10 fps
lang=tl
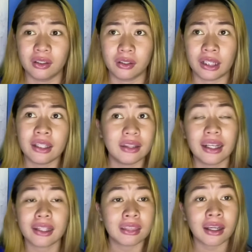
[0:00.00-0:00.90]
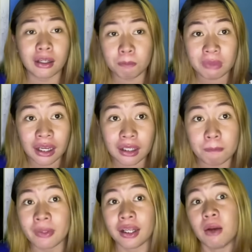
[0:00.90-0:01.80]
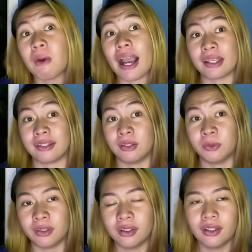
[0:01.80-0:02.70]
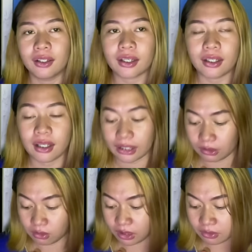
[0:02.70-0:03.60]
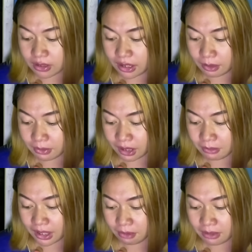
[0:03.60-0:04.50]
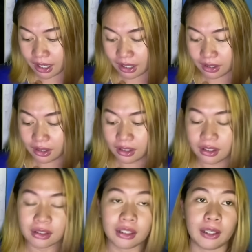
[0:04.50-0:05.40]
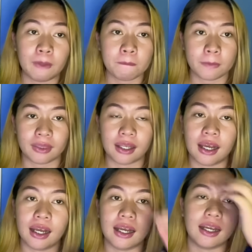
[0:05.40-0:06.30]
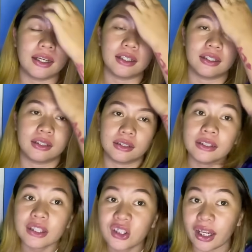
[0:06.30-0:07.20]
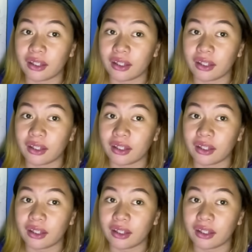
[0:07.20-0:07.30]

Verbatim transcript: hindi katanggap-tanggap na gawain yun. Kaya nga kinall out sila mga minamahal ni uh, ni Jay